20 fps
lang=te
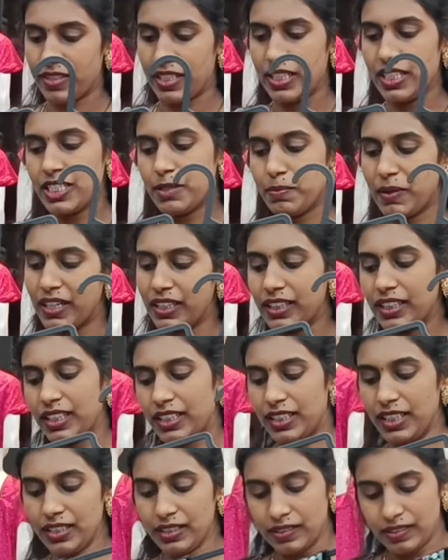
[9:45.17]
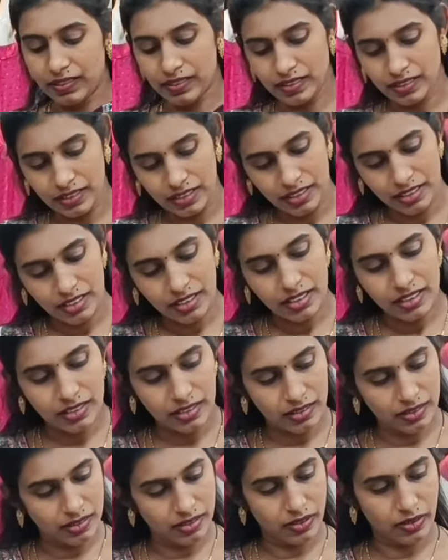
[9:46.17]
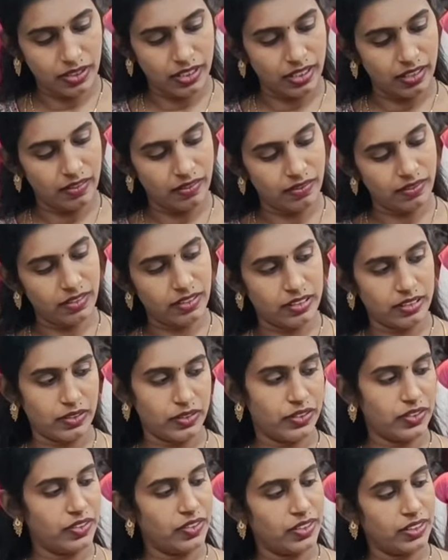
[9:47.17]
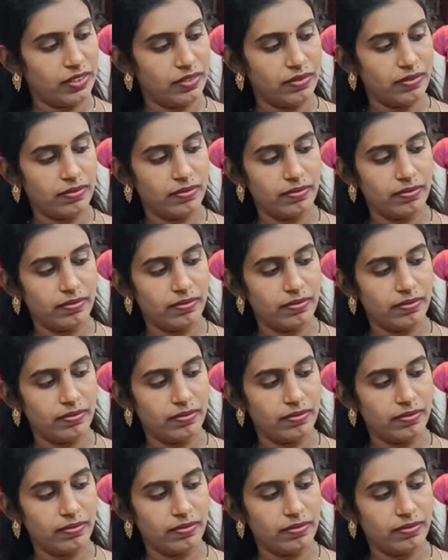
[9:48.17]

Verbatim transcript: ఇది స్పన్ కదా స్పన్ క్లాత్ మేడం అది అది వచ్చేసరికి కంపెనీ